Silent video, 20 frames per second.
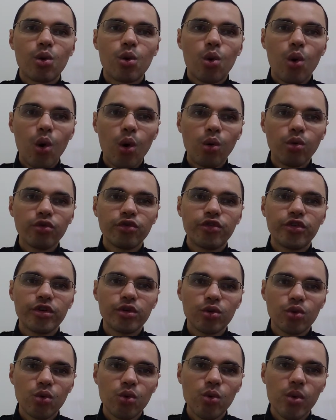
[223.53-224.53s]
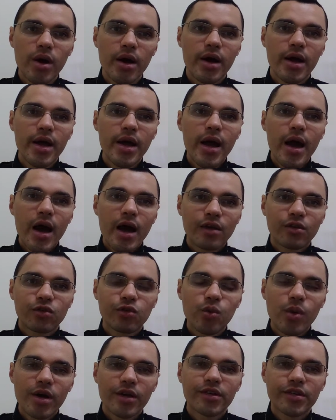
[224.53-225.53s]
continua a
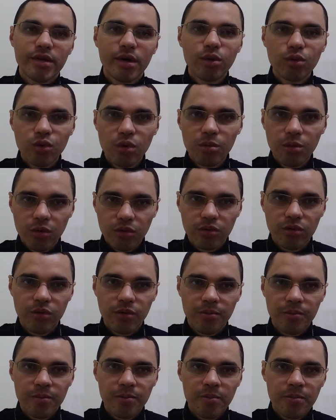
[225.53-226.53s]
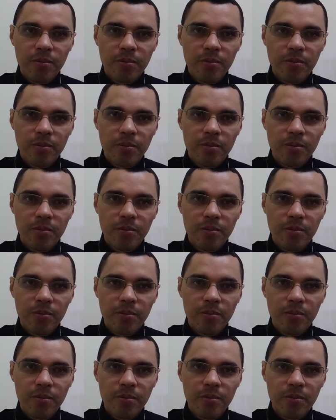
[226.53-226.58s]
sua ação no mundo.